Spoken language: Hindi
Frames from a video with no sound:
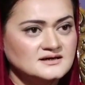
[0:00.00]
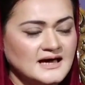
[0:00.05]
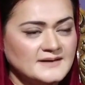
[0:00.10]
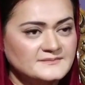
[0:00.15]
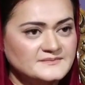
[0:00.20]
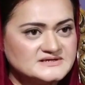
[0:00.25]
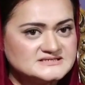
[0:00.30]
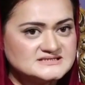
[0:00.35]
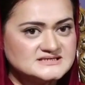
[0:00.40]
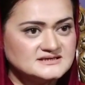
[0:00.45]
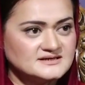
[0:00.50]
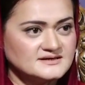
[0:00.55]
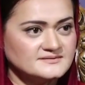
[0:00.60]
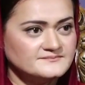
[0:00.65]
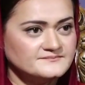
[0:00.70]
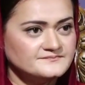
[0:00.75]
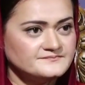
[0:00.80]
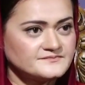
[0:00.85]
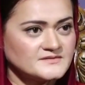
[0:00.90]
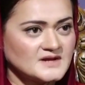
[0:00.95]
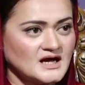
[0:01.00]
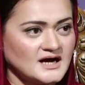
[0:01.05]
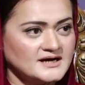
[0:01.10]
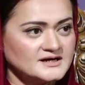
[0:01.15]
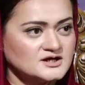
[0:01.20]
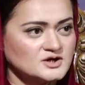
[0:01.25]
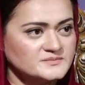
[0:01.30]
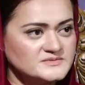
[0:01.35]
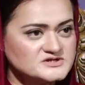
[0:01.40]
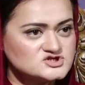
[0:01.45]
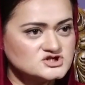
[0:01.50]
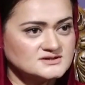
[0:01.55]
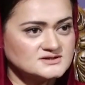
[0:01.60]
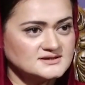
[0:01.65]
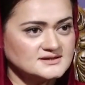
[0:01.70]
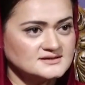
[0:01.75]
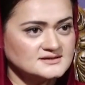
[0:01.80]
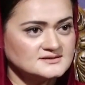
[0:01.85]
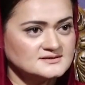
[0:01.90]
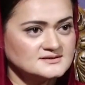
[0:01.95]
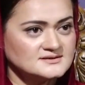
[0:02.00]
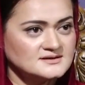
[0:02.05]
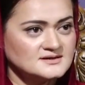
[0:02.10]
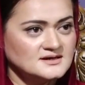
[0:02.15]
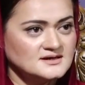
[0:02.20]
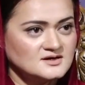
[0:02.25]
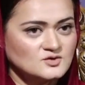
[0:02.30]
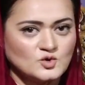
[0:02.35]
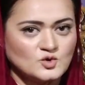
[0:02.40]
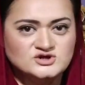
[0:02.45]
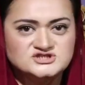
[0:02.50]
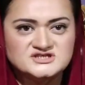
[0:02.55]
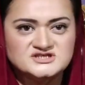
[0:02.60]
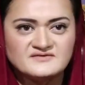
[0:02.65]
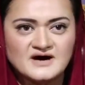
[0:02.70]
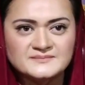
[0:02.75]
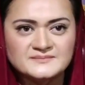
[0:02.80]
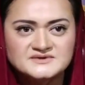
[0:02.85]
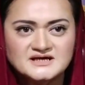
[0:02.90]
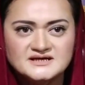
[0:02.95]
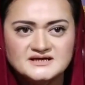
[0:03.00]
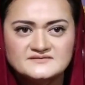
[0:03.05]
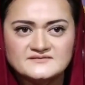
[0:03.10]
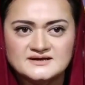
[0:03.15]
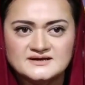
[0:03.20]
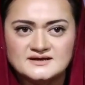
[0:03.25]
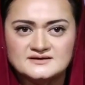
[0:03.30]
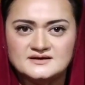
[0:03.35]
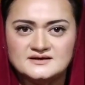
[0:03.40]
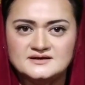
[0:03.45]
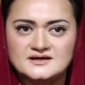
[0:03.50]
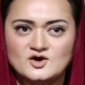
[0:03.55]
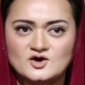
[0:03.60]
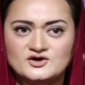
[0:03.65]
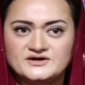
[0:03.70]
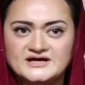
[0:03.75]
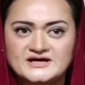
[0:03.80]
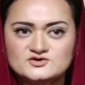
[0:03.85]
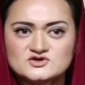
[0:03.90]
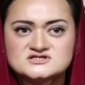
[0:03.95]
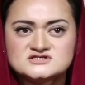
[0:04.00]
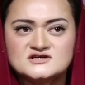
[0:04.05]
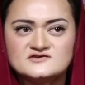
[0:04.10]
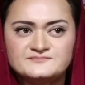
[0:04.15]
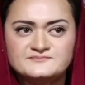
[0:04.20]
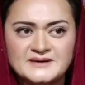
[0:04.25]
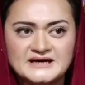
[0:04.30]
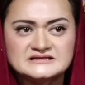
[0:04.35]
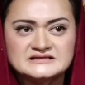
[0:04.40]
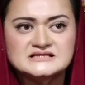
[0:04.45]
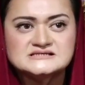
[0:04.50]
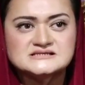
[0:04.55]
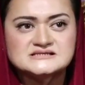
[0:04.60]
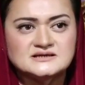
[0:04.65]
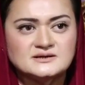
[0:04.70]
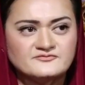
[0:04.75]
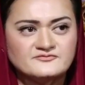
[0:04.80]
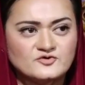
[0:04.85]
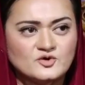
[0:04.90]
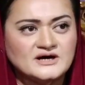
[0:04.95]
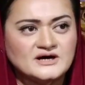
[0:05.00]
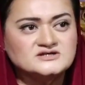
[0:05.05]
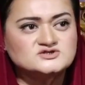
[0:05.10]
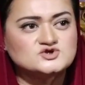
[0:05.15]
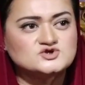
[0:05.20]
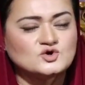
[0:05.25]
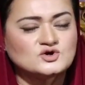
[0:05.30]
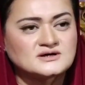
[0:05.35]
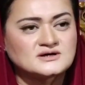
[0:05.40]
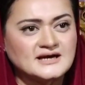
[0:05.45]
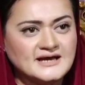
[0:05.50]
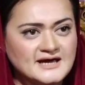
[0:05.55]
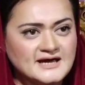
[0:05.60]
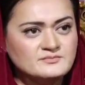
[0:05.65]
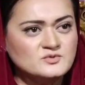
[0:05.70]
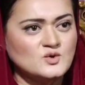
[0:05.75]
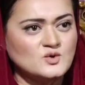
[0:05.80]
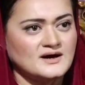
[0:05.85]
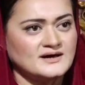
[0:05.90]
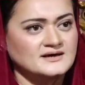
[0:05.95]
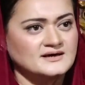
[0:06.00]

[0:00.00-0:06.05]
एम्बेसी के हाई कमीशन के कोई जवाब देने वाला नहीं है और ये तो सिर्फ पैंतीस अरब वो है जो क्लेम हुआ